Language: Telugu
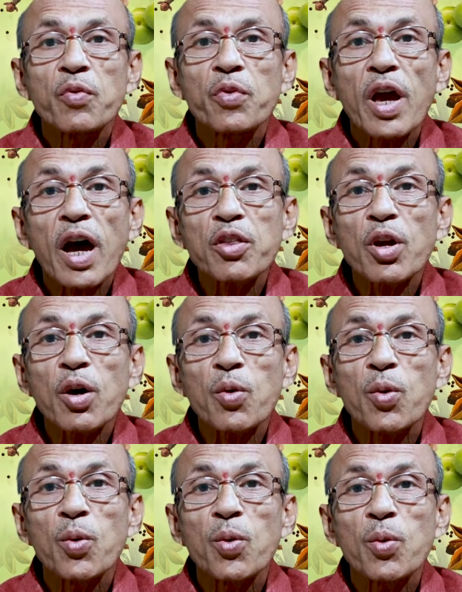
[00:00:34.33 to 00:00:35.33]

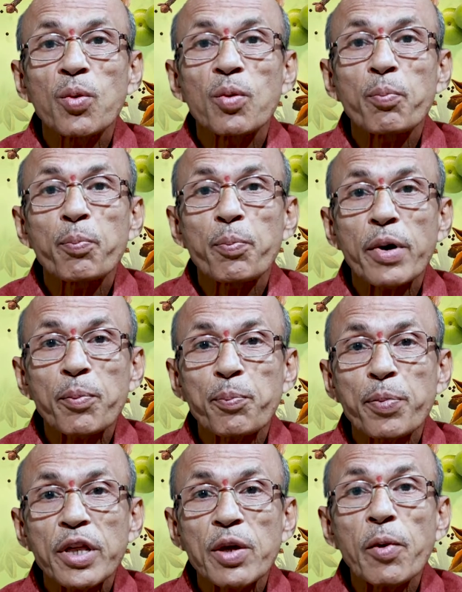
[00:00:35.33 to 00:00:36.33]
వ్యాధులకు ప్ర
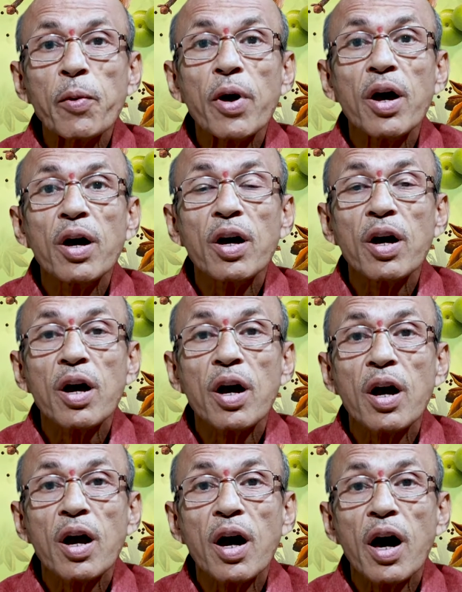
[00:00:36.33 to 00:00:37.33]
ప్రథమంగా
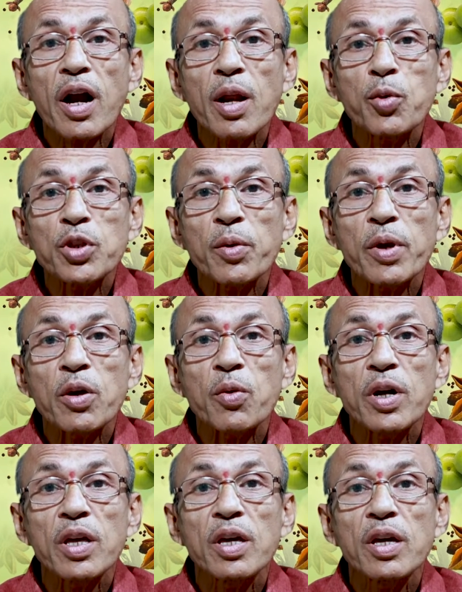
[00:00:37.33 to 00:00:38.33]

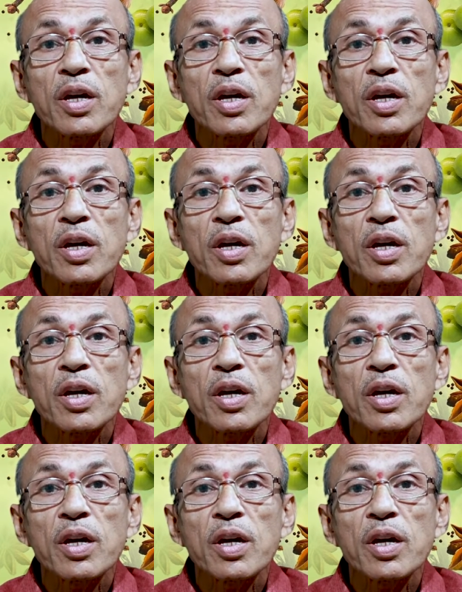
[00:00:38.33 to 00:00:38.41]
కారణభూతమైనటువంటి